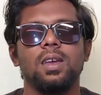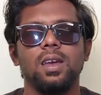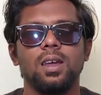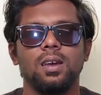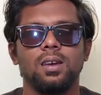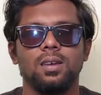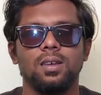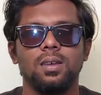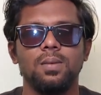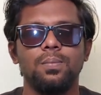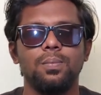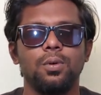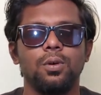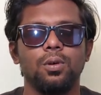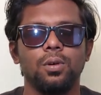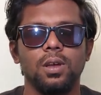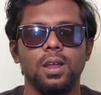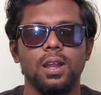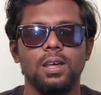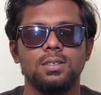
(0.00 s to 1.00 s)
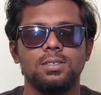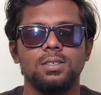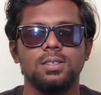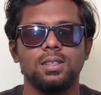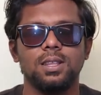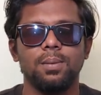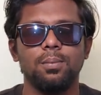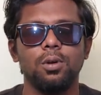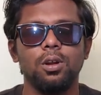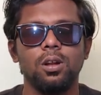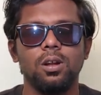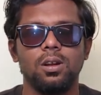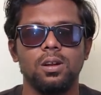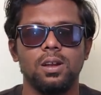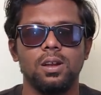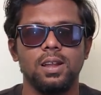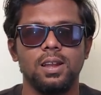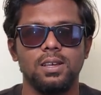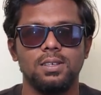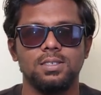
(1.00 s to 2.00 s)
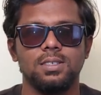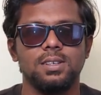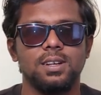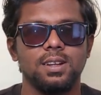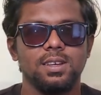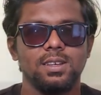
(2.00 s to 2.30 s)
ஏன் இப்போது எலெக்ஷன் தமிழ்நாட்டில் எலெக்ஷன்